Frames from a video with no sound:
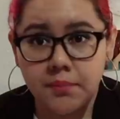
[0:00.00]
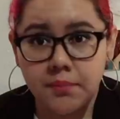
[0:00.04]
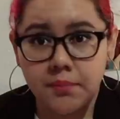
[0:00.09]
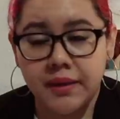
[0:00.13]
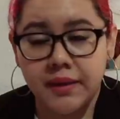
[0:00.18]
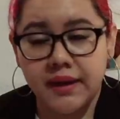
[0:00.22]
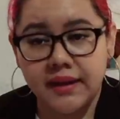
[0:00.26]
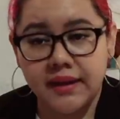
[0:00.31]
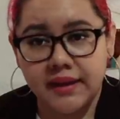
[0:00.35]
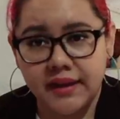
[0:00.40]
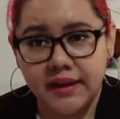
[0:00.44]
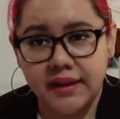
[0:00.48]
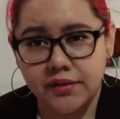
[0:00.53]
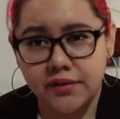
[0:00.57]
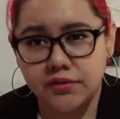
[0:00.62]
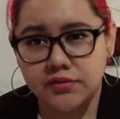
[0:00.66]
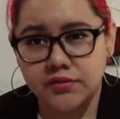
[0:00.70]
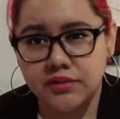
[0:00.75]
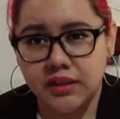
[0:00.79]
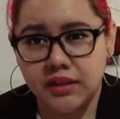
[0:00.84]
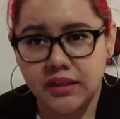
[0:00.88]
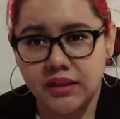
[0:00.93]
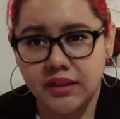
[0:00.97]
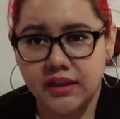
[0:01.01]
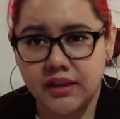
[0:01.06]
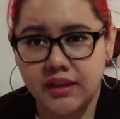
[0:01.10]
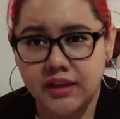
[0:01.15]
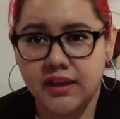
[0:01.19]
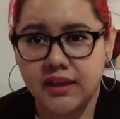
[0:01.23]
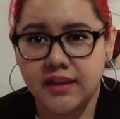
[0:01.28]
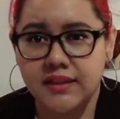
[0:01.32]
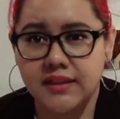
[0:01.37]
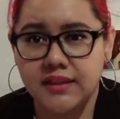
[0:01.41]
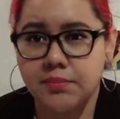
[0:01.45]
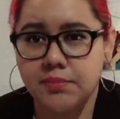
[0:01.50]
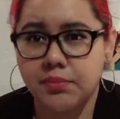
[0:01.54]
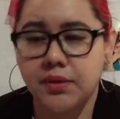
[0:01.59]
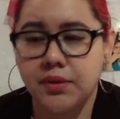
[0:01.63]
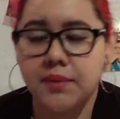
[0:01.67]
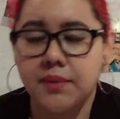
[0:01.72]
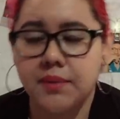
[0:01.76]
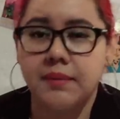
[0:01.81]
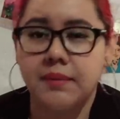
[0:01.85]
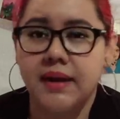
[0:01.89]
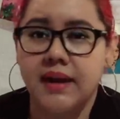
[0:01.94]
para que ellos te digan qué tipo
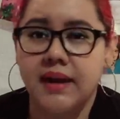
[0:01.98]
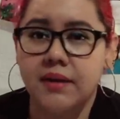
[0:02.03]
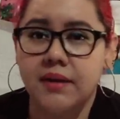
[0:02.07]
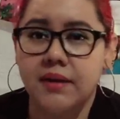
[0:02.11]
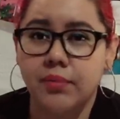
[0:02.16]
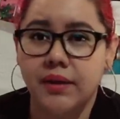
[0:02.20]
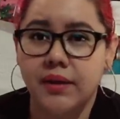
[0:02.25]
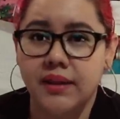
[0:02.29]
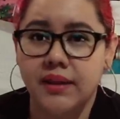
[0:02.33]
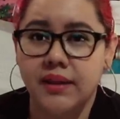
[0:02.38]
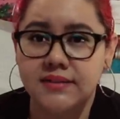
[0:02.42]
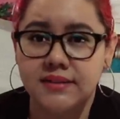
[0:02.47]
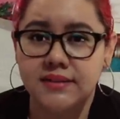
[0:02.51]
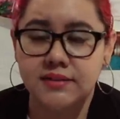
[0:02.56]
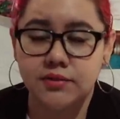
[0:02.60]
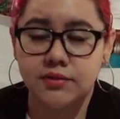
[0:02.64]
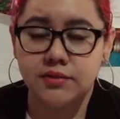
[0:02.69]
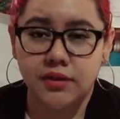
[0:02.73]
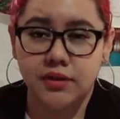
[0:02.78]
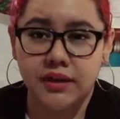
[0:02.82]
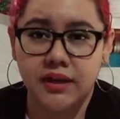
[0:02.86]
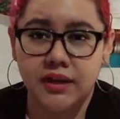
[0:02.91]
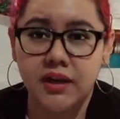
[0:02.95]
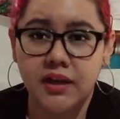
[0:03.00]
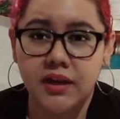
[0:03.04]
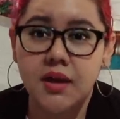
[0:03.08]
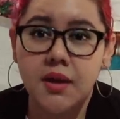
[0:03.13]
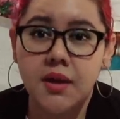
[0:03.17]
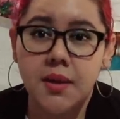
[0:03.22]
de plan puedes escoger,